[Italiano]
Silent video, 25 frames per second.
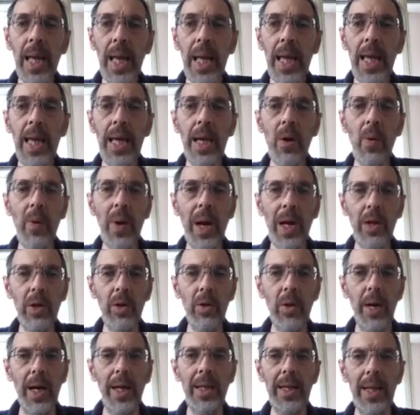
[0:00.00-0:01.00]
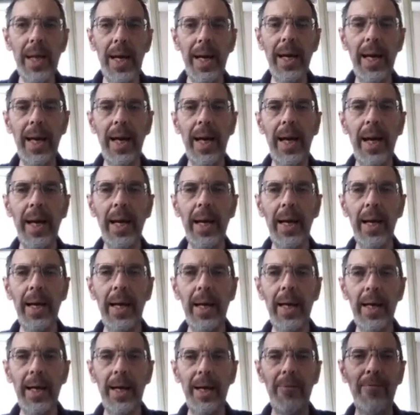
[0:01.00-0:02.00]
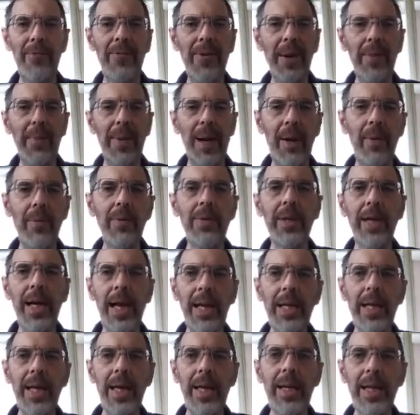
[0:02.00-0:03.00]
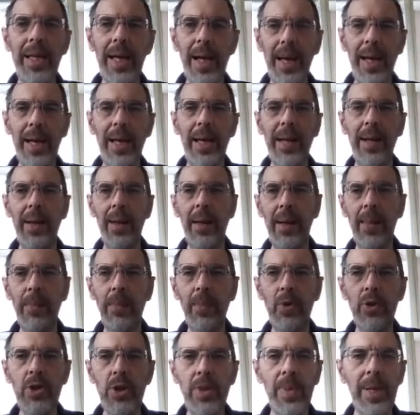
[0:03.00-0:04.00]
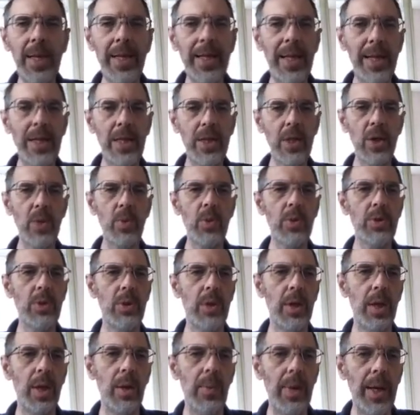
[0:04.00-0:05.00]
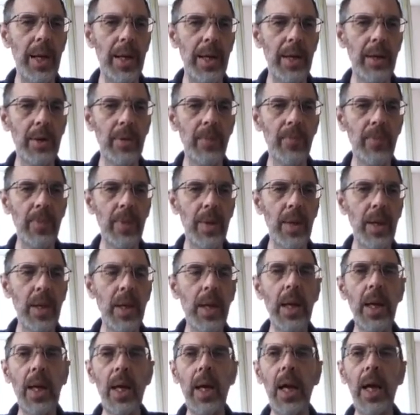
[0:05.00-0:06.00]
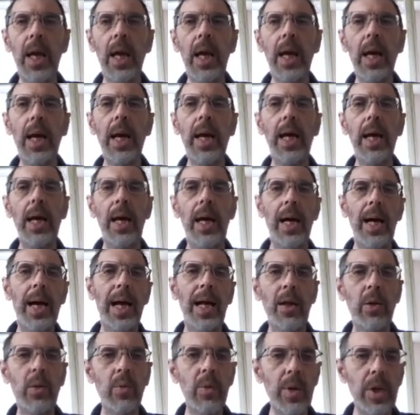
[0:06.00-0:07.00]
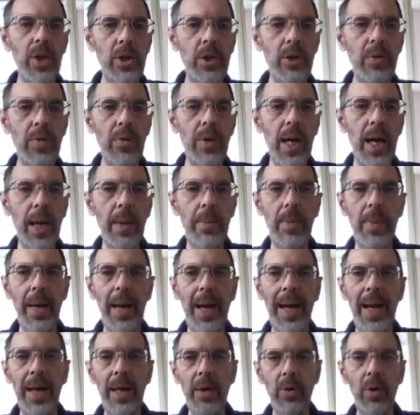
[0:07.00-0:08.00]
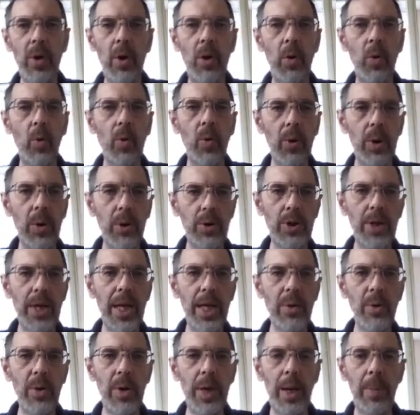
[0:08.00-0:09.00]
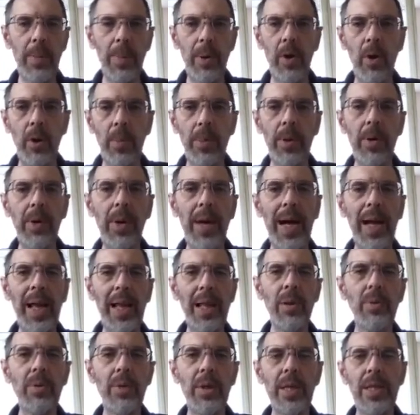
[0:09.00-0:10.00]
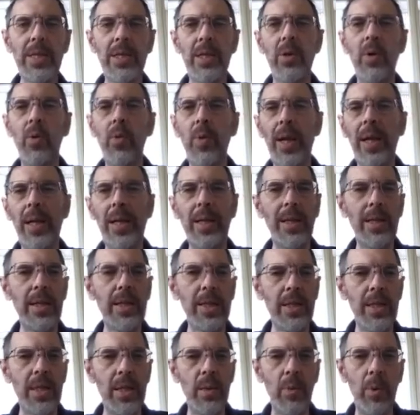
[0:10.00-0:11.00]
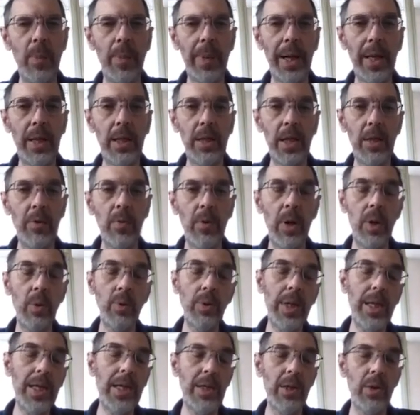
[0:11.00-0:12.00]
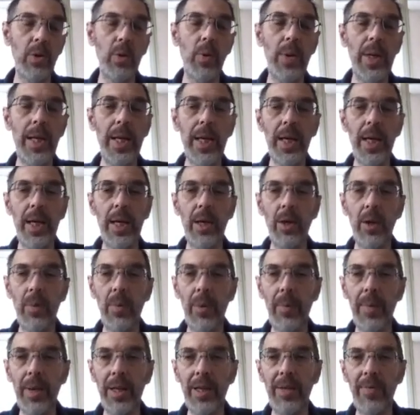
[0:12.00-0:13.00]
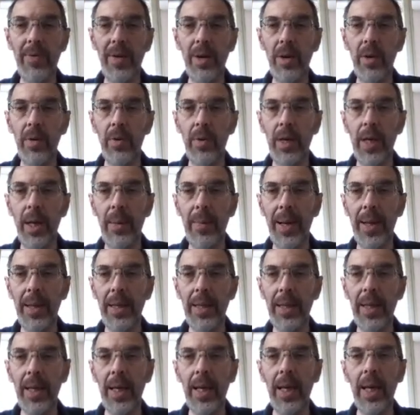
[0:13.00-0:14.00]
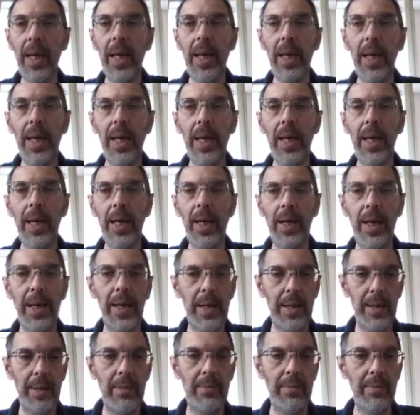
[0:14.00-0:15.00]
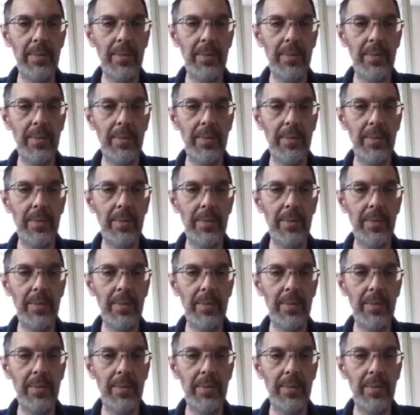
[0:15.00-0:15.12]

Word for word: e quando andare a eh, fermare un thread e dare eh, possibilità di esecuzione a un altro. Eh, alcune GVM hanno uno scheduler proprio, altre utilizzano quelle del sistema operativo e utilizzano quelli che normalmente vengono chiamati eh,